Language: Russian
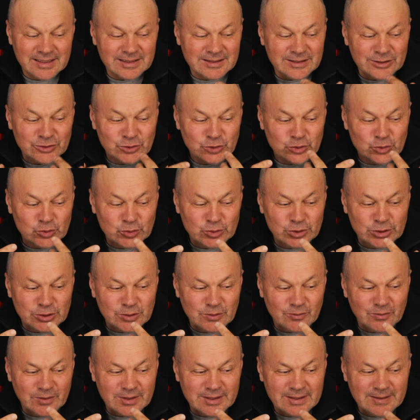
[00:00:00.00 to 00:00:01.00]
Это
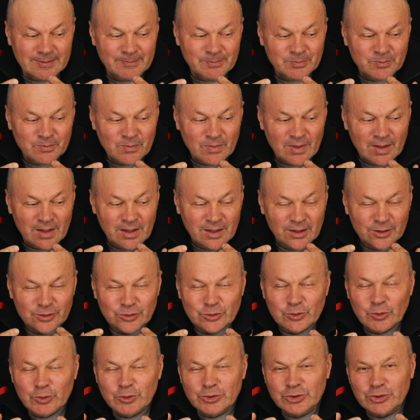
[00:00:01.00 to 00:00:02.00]
чувствовать
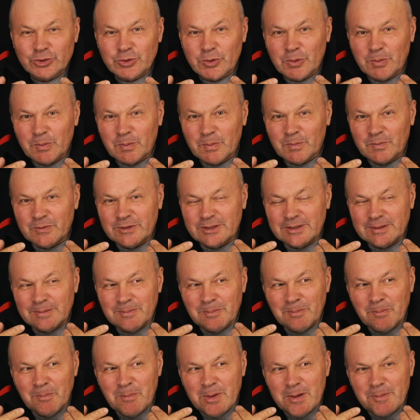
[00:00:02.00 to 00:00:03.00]
то, что
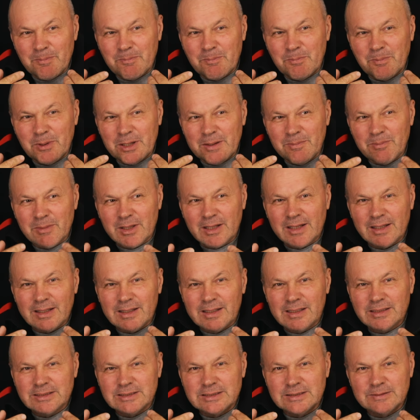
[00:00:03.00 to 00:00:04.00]
мы
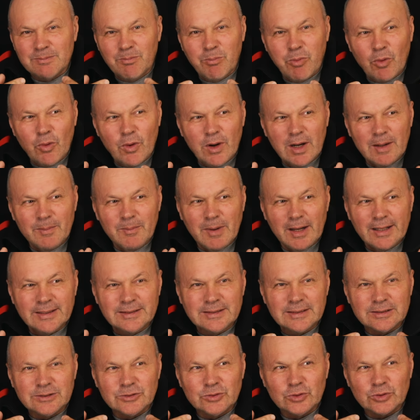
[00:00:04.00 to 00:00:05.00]
примирились с Богом,
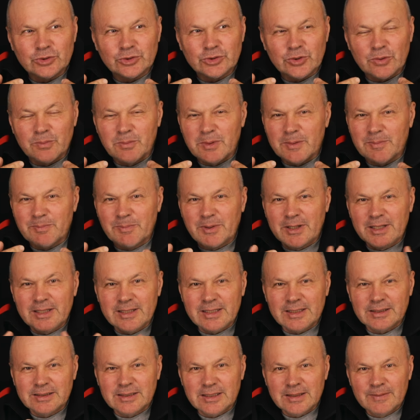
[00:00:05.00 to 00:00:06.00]
это то, что мы
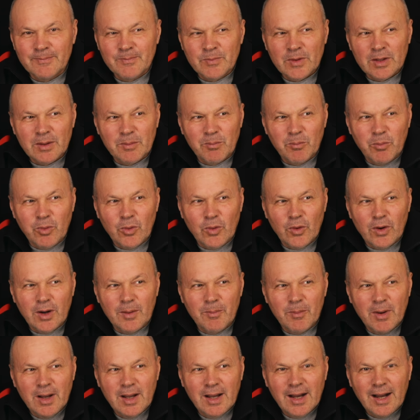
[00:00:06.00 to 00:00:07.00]
приняты
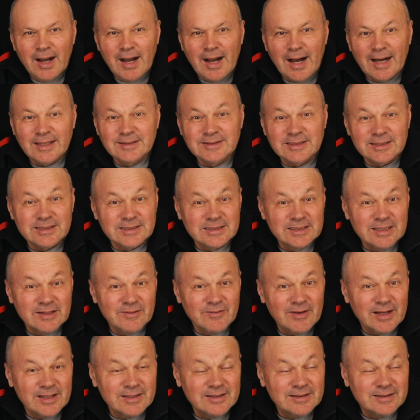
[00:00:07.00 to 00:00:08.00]
Богом,
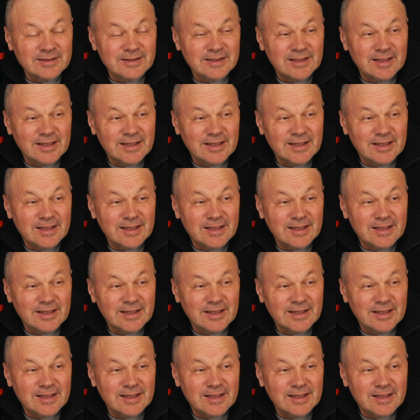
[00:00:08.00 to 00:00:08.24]
осознавать,